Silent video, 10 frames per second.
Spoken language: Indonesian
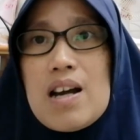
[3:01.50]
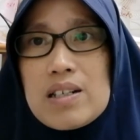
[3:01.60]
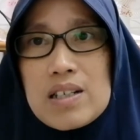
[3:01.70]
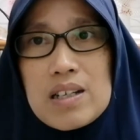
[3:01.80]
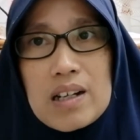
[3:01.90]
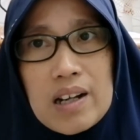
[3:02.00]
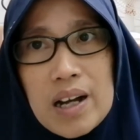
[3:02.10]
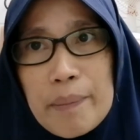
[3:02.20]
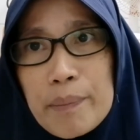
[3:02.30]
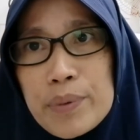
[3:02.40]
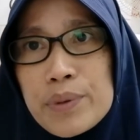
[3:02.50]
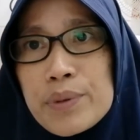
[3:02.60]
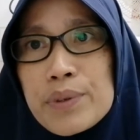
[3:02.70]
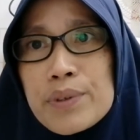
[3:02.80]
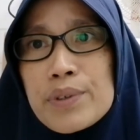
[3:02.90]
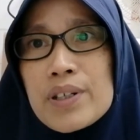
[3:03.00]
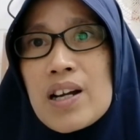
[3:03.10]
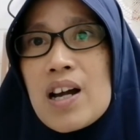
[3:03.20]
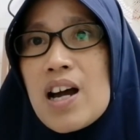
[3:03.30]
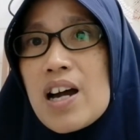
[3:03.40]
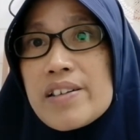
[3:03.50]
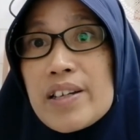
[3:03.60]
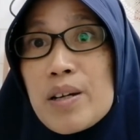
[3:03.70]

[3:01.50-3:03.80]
ada yang kabur ada